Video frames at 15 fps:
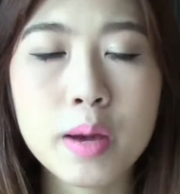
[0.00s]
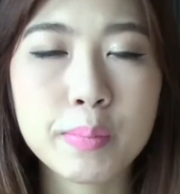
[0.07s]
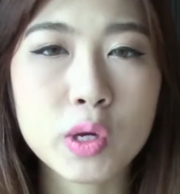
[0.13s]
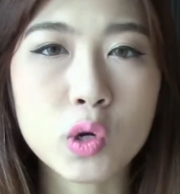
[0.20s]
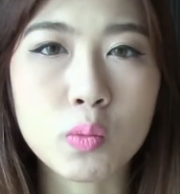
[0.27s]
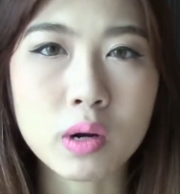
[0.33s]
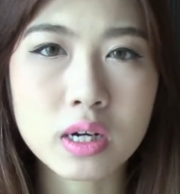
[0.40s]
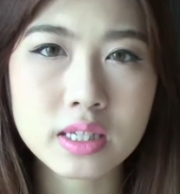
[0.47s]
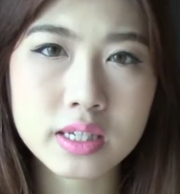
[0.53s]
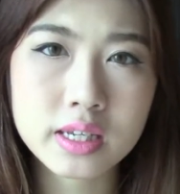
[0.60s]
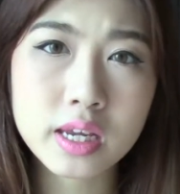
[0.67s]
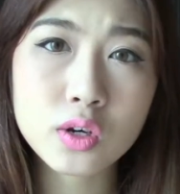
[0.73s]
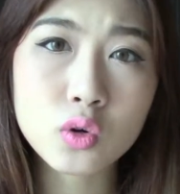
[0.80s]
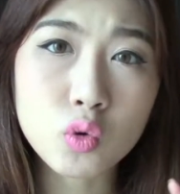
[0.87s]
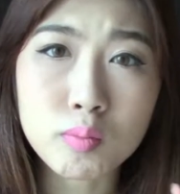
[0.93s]
ผิวมันก็จะ
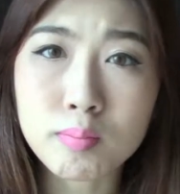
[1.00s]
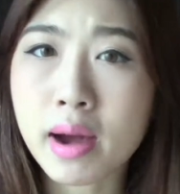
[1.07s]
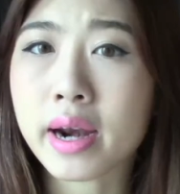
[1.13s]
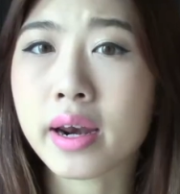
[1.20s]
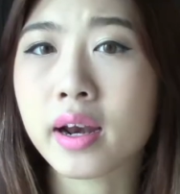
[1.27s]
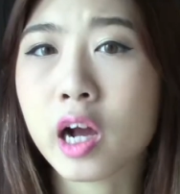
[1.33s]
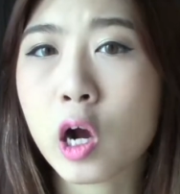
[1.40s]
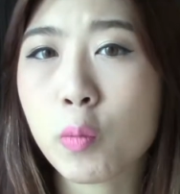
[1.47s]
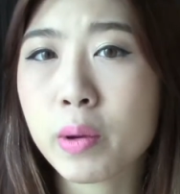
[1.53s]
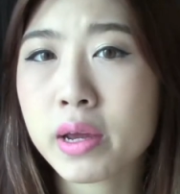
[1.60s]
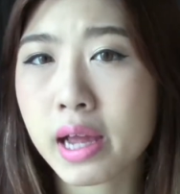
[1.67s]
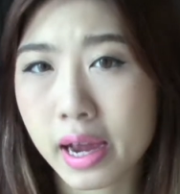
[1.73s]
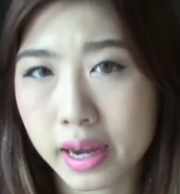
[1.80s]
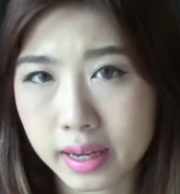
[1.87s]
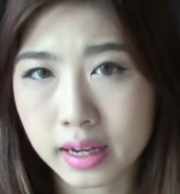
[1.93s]
ยิ่งดูมันเข้าไป
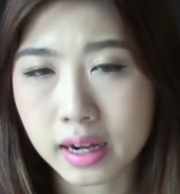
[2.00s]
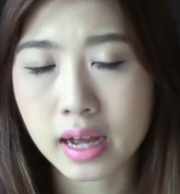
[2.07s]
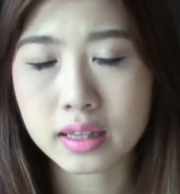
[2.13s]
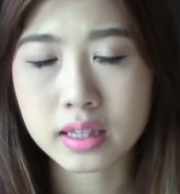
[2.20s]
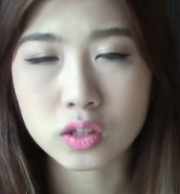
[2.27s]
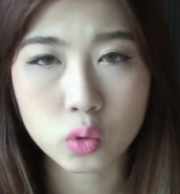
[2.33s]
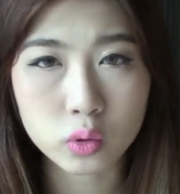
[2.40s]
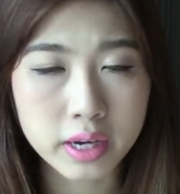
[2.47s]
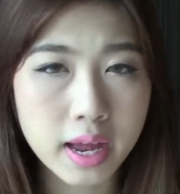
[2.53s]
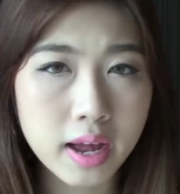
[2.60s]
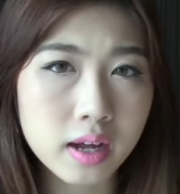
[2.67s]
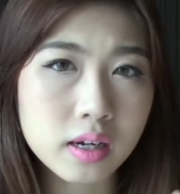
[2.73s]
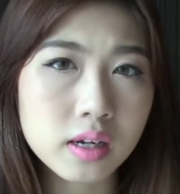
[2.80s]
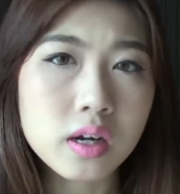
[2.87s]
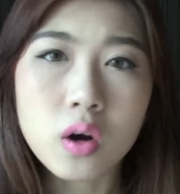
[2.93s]
ใหญ่นะคะแต่ตัวเนี้ย
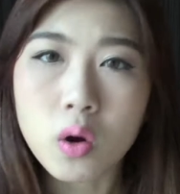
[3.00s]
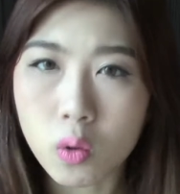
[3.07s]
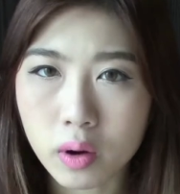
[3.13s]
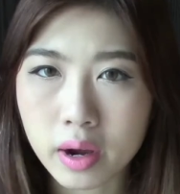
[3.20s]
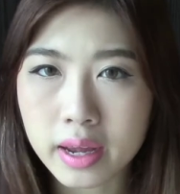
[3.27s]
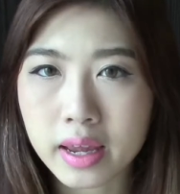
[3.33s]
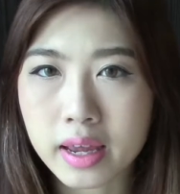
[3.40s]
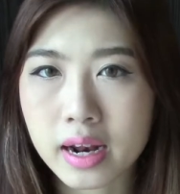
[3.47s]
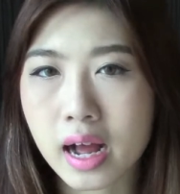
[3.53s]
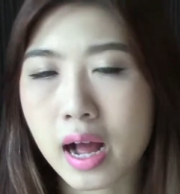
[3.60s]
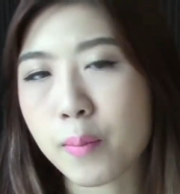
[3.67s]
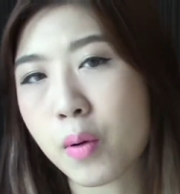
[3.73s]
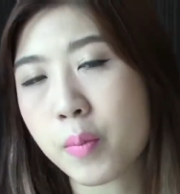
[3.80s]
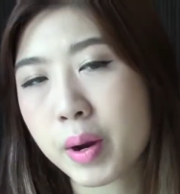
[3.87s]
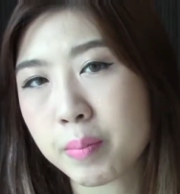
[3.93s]
โอเคนะคะ
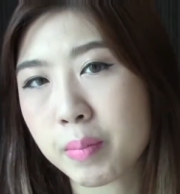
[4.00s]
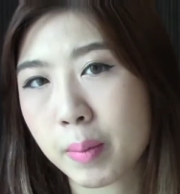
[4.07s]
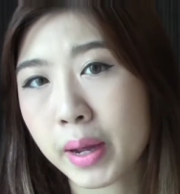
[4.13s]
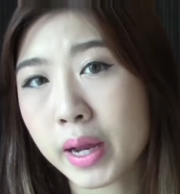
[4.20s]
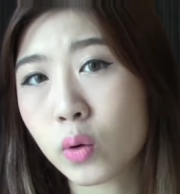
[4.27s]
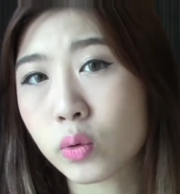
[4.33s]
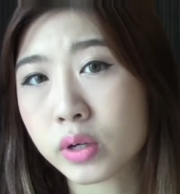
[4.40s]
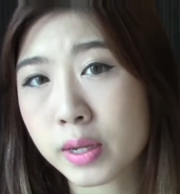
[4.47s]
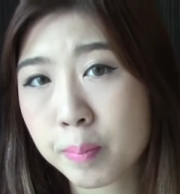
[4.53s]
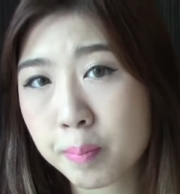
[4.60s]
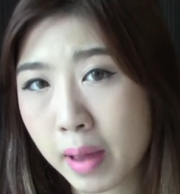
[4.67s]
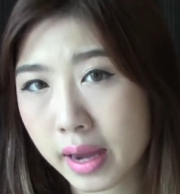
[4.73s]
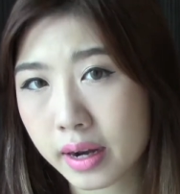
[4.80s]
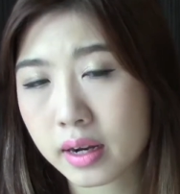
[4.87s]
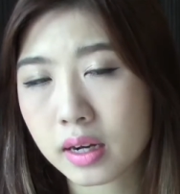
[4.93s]
เพราะมันแบบให้ลุคที่
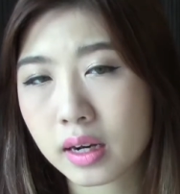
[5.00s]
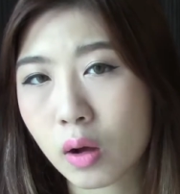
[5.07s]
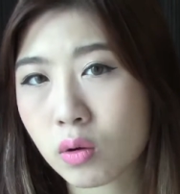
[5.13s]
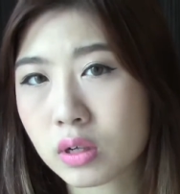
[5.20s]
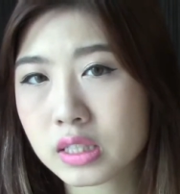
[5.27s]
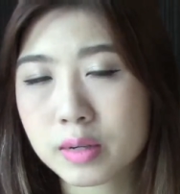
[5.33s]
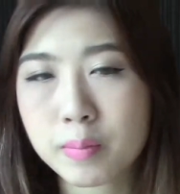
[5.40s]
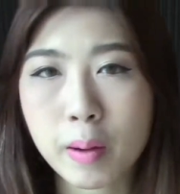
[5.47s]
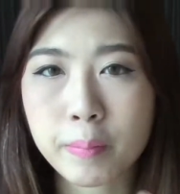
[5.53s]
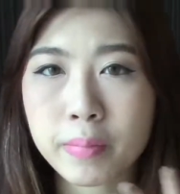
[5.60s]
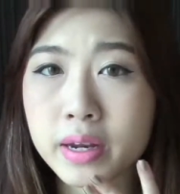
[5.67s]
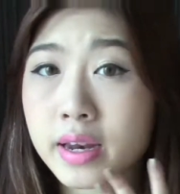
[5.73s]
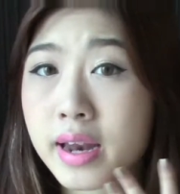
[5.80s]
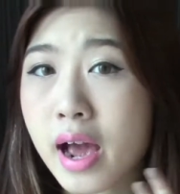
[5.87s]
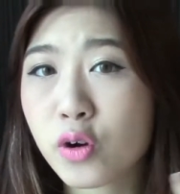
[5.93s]
แมทเราก็จะแบบไม่
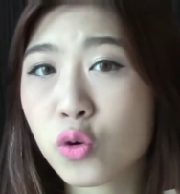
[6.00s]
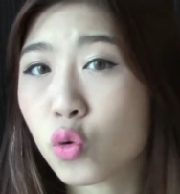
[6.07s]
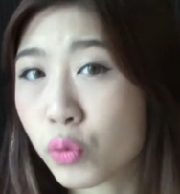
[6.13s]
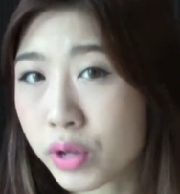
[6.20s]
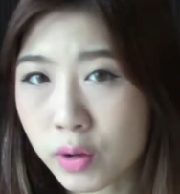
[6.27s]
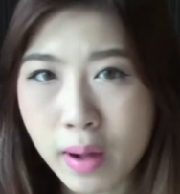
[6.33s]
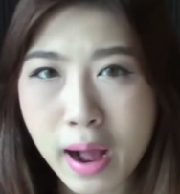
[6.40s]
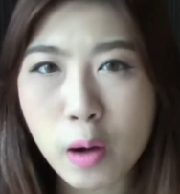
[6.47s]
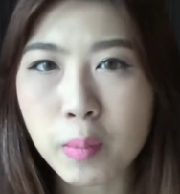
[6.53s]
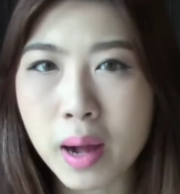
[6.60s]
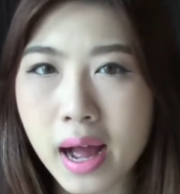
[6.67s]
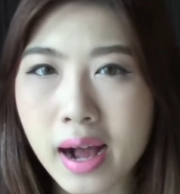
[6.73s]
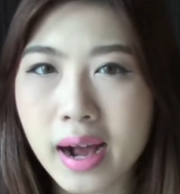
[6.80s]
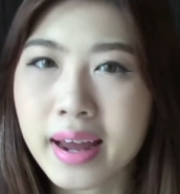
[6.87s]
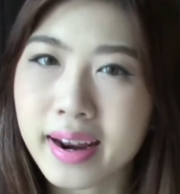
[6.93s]
ได้หน้าดูวิงวาว
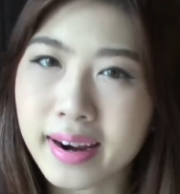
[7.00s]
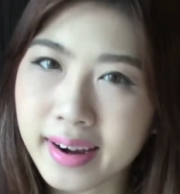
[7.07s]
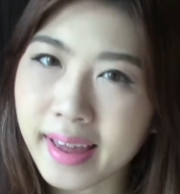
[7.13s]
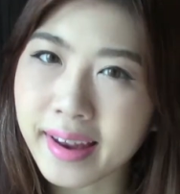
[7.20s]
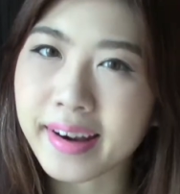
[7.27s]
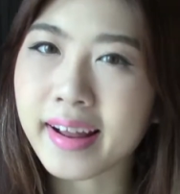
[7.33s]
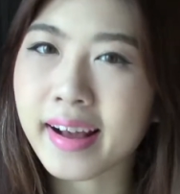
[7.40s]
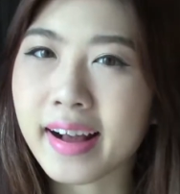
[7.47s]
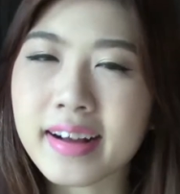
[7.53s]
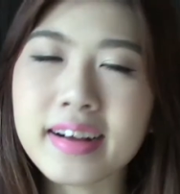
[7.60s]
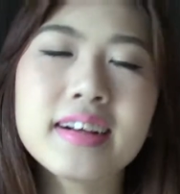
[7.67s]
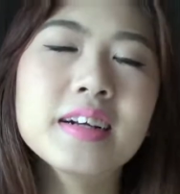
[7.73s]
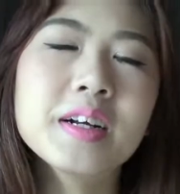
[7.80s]
มากขนาดนั้นนะคะ